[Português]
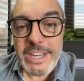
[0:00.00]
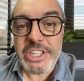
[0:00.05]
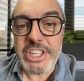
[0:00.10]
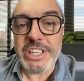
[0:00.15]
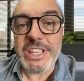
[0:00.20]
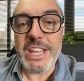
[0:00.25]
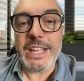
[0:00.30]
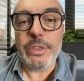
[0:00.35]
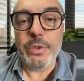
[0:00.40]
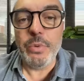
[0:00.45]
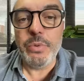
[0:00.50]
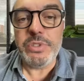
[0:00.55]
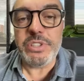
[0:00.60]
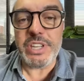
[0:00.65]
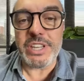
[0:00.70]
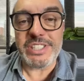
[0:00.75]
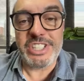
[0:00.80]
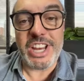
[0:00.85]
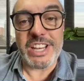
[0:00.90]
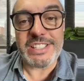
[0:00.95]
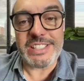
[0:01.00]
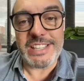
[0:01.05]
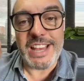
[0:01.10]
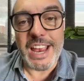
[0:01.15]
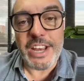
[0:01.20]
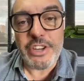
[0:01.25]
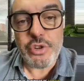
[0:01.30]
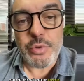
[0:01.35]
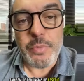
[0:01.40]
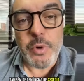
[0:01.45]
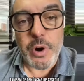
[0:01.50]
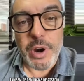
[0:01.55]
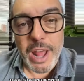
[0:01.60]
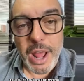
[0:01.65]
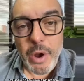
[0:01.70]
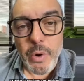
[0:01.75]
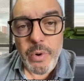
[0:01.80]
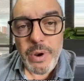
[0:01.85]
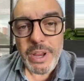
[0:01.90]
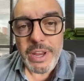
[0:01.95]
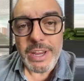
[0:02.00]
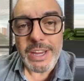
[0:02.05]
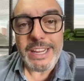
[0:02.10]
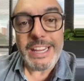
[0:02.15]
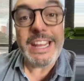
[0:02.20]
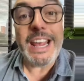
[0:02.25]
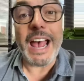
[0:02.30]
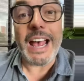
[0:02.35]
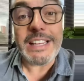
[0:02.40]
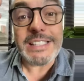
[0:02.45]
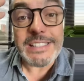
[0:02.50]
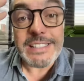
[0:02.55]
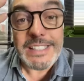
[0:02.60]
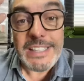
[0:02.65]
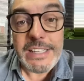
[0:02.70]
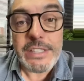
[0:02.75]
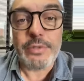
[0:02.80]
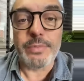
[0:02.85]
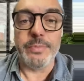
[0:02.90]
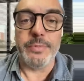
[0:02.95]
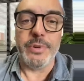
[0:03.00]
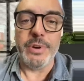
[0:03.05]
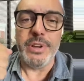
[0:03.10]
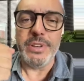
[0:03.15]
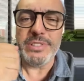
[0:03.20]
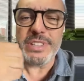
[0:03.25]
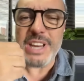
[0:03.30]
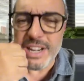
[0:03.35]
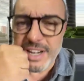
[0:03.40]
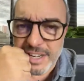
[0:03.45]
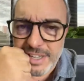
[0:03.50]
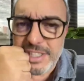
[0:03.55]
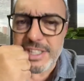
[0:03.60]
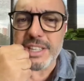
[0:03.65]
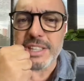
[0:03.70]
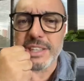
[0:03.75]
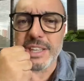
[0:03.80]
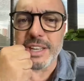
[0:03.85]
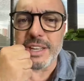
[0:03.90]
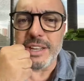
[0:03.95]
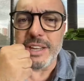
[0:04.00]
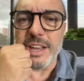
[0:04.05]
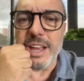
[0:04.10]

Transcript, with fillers: de denúncias de assédio moral e racismo. Você acredita?